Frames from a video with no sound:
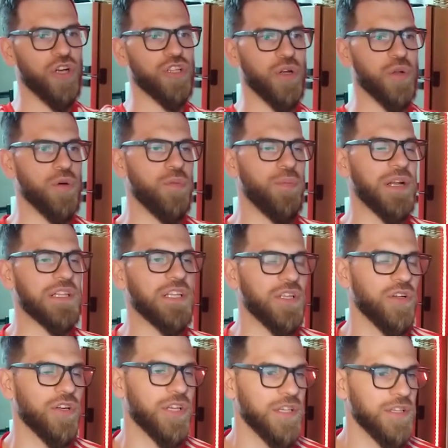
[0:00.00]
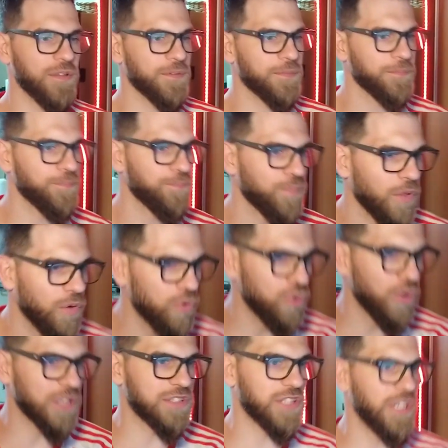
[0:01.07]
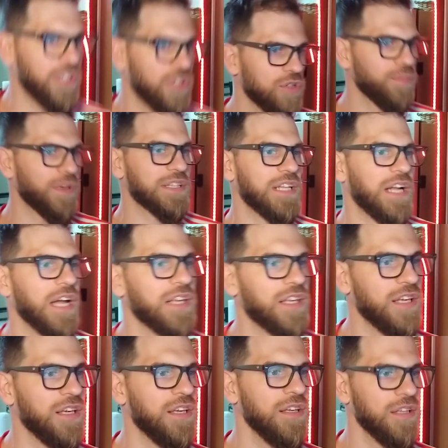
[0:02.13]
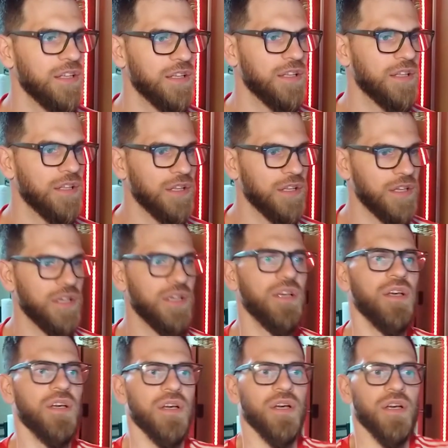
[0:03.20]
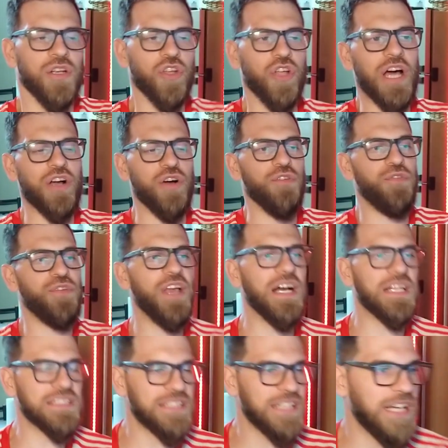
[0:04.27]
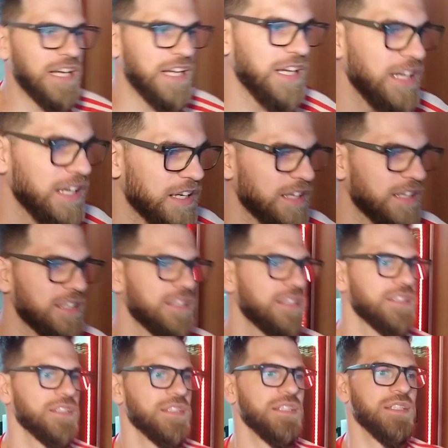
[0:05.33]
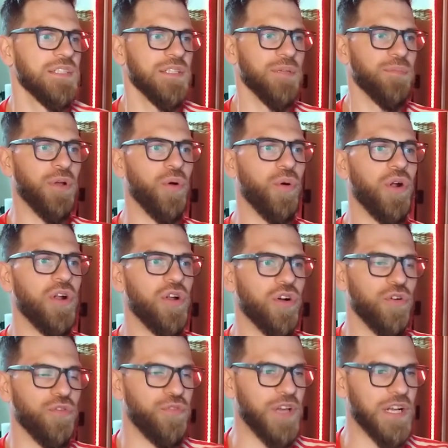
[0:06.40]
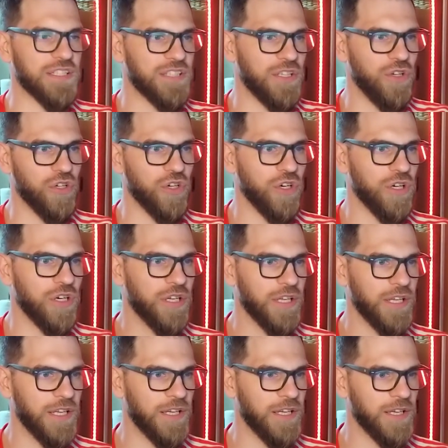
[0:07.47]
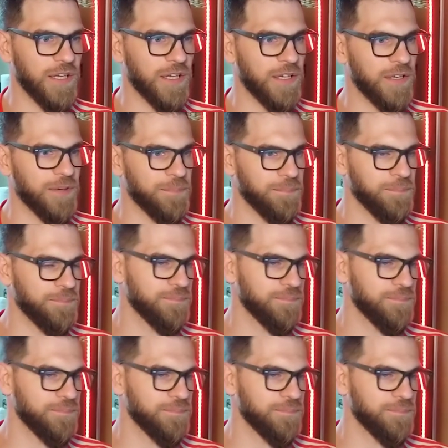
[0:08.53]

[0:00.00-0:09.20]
con esto abrimos el partido, ¿eh? 1 a 0, más tranqui nos da confianza. Pero bueno, no confiarse, loco. Eh,